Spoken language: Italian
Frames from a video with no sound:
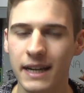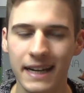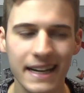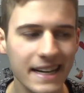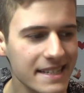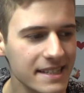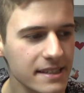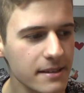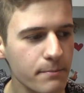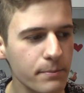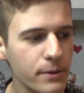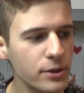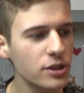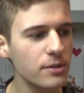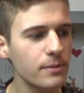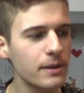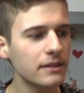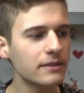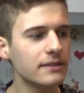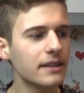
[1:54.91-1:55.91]
Che
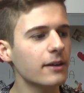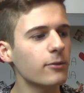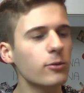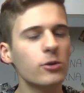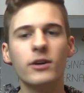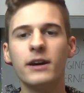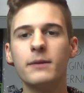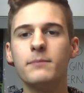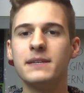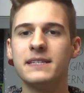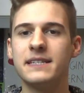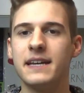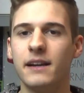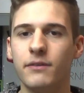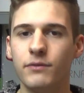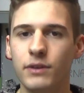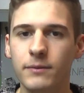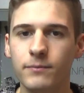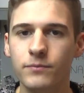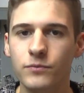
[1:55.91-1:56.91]
semplicemente è quello che mi
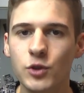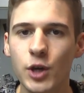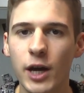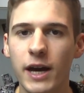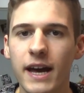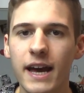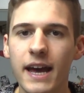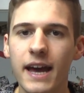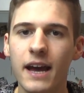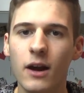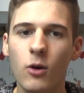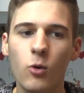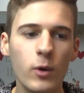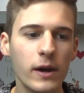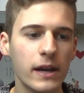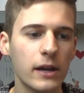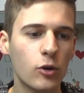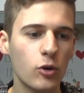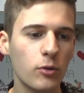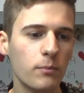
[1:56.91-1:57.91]
serve, cioè è
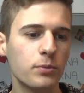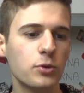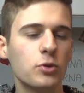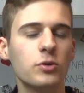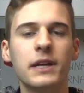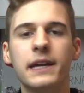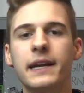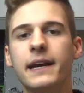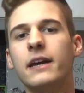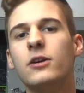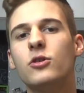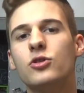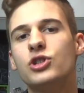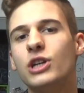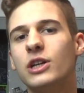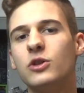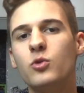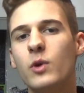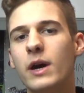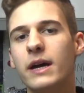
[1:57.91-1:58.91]
quel computer che io già
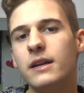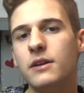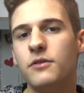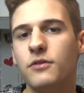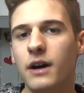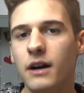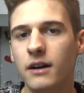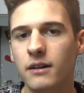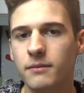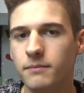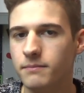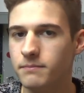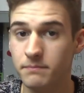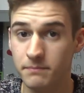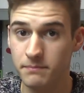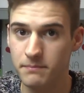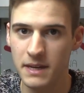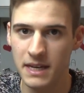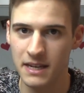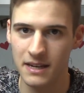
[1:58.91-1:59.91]
due anni fa,
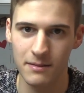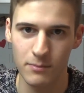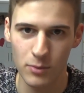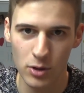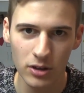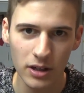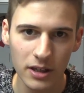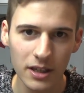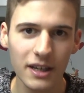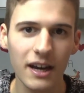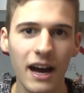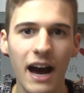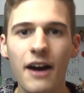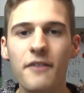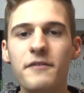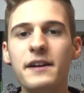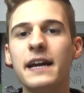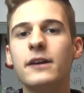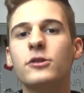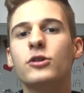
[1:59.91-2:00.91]
minimo,
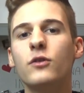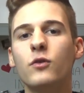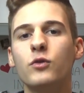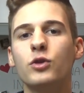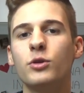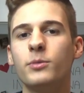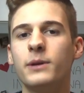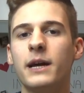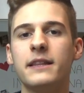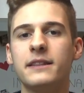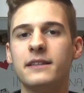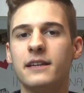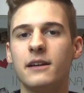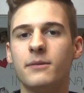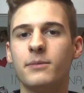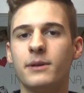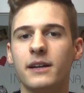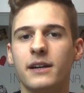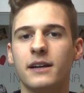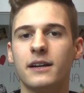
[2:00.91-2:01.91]
avrei dovuto prendere
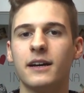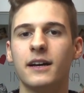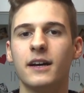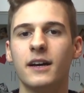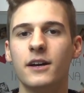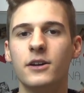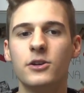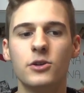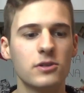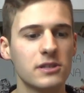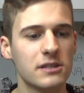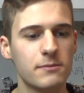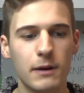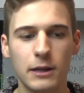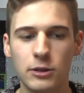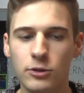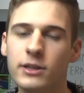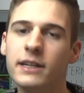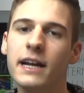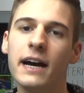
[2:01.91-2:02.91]
per non
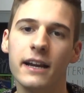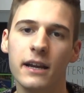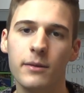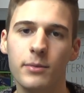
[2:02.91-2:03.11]
smadonnare